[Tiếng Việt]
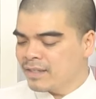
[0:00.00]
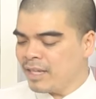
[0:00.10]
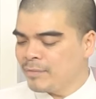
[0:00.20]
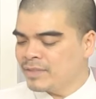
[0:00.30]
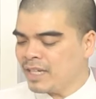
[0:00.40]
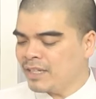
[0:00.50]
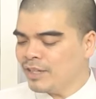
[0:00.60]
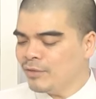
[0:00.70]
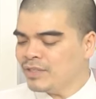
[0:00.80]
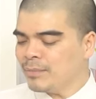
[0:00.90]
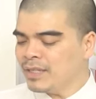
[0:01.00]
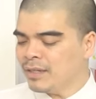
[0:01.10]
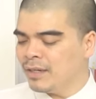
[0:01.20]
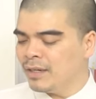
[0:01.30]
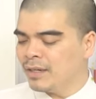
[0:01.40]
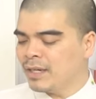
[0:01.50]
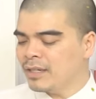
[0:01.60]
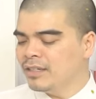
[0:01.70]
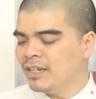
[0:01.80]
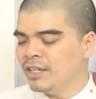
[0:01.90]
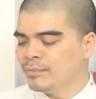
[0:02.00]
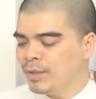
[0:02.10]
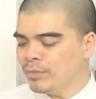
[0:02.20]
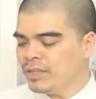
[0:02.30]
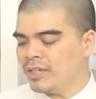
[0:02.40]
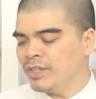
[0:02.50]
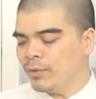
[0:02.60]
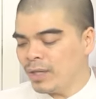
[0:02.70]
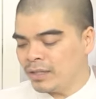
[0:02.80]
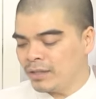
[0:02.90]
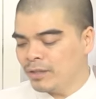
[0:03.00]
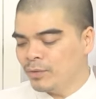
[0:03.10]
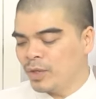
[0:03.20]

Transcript: làm sạch cái không gian ban thờ, ngăn ngừa nấm mốc, tẩy vi khuẩn,